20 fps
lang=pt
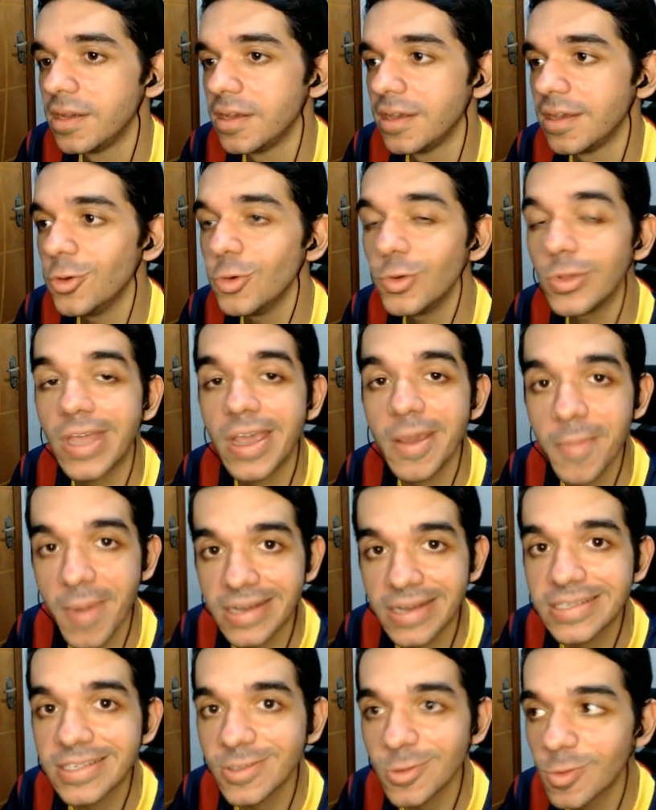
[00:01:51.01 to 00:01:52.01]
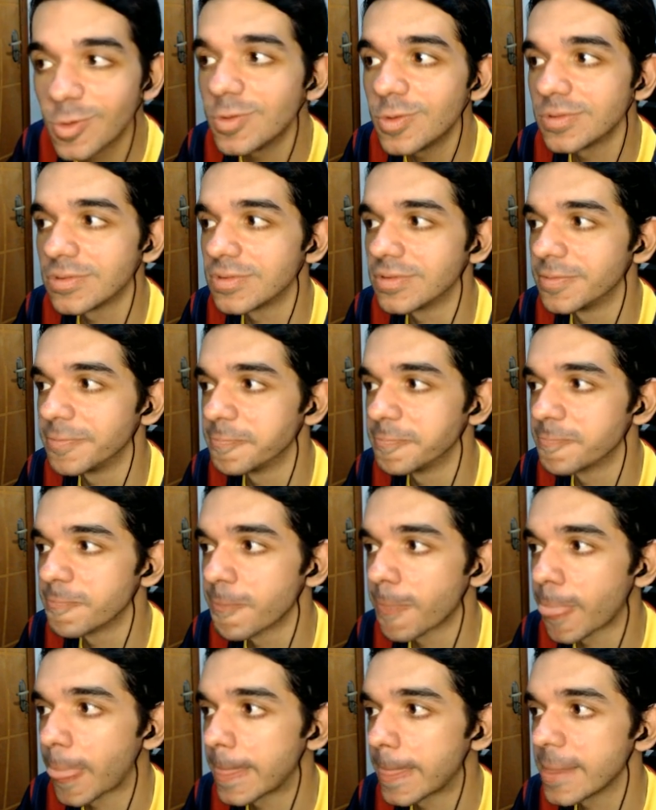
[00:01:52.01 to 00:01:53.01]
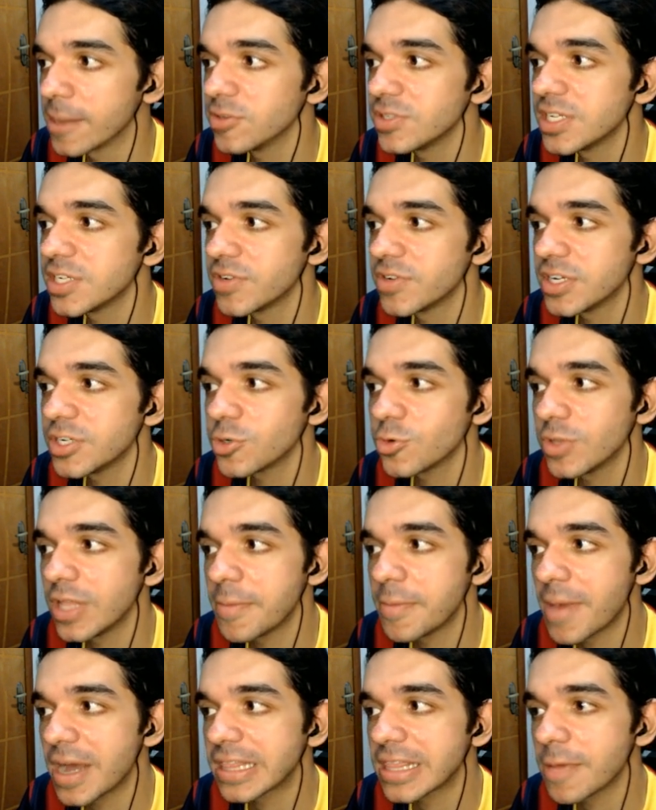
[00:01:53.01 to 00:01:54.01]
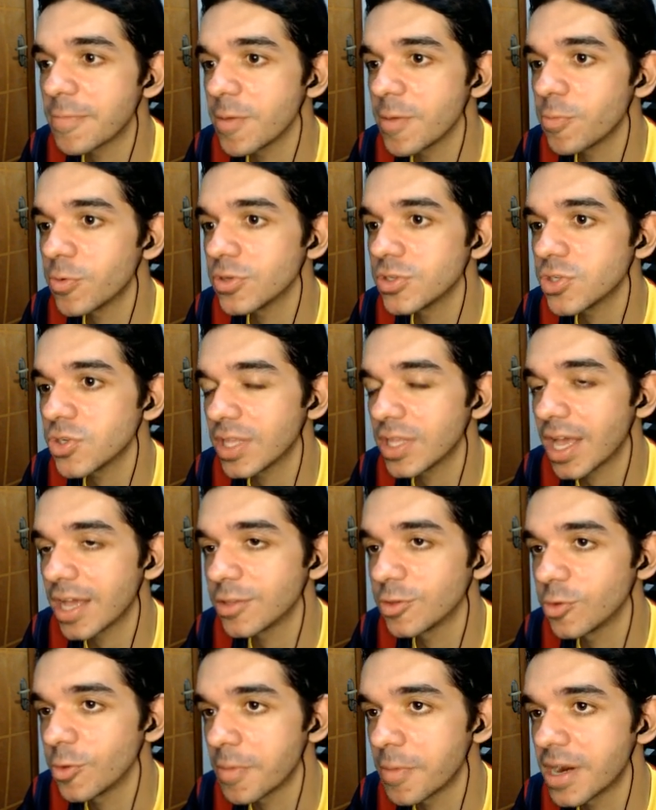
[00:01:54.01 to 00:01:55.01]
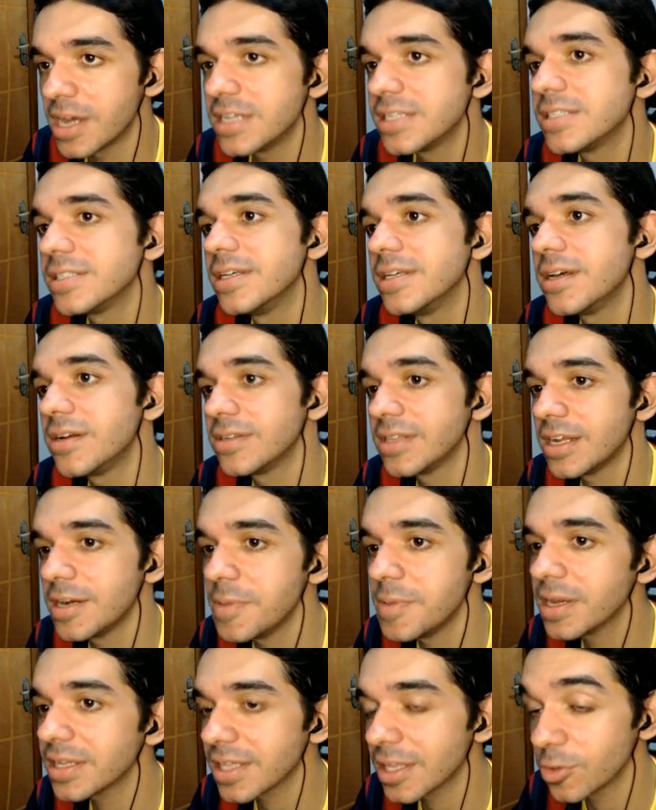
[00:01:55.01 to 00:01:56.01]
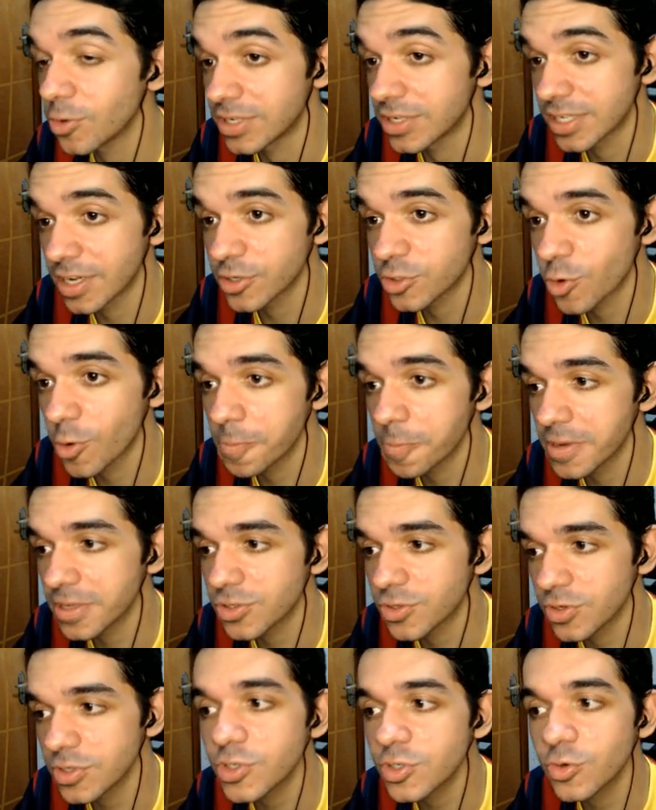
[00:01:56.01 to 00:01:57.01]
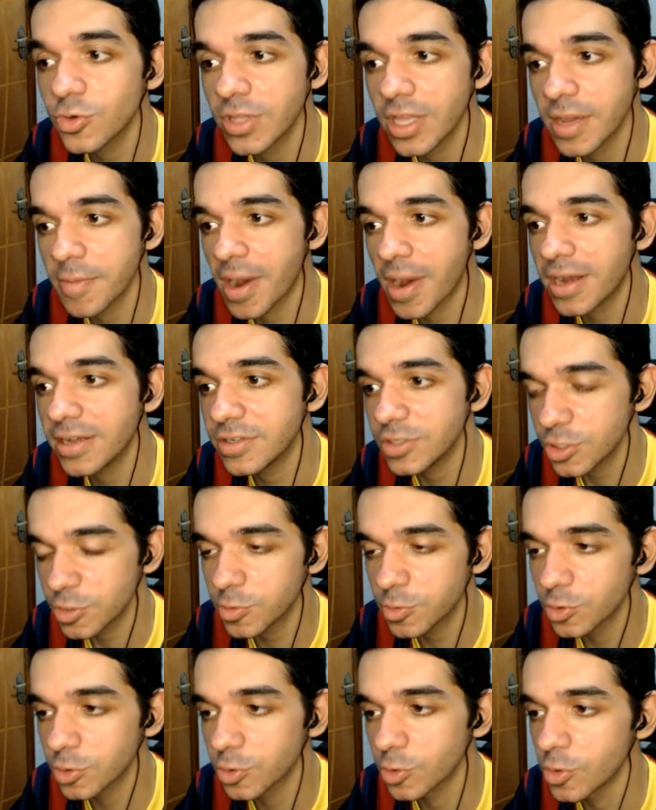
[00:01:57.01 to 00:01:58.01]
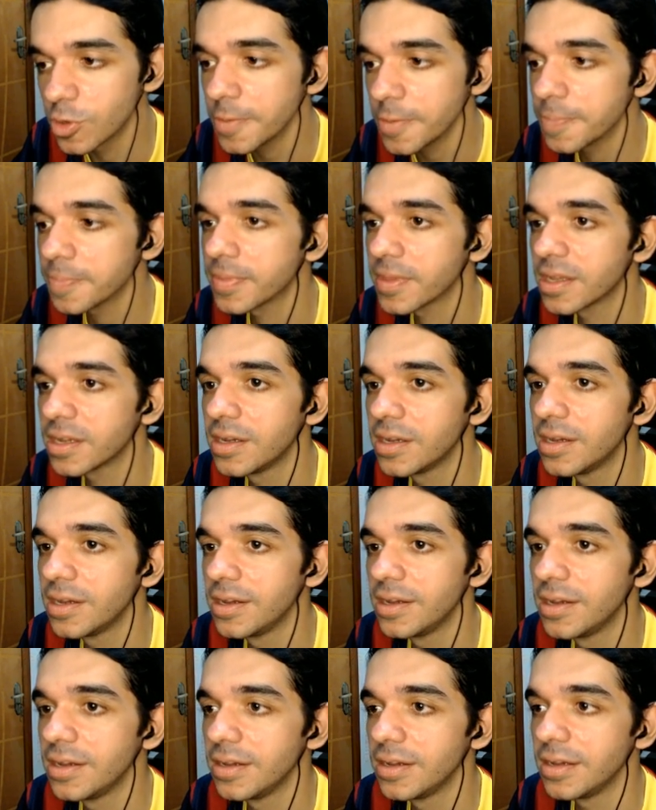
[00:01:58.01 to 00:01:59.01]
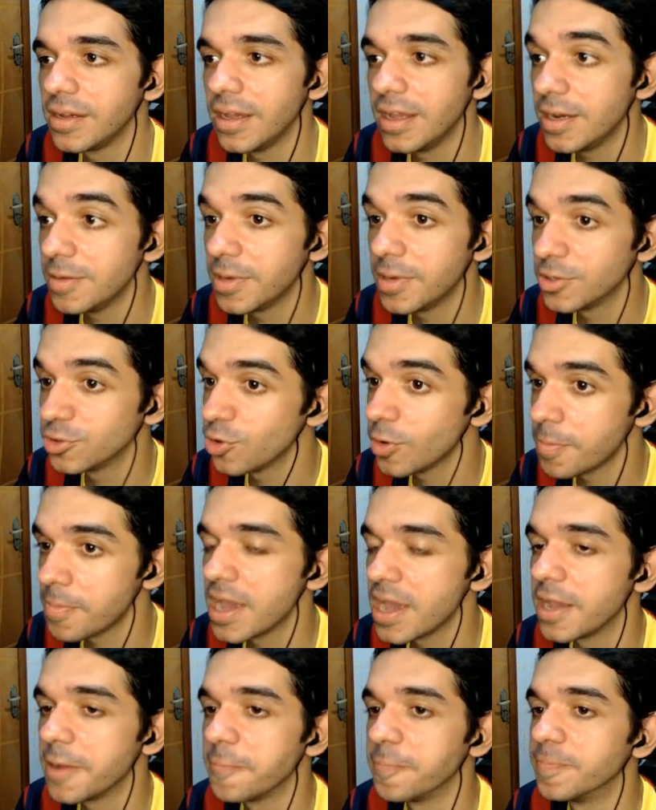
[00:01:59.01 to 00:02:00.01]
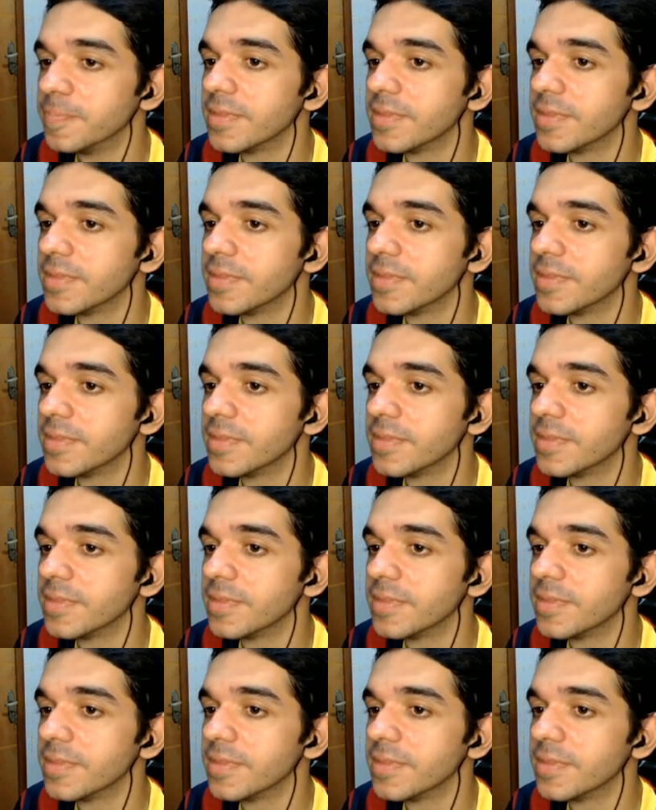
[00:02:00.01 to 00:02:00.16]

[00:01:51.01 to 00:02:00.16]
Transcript: E o Neymar em segundo. Então vocês vejam que o Neymar está bem posicionado no Brasileiro e na Libertadores. As competições que o Neymar disputou, ele mandou bem.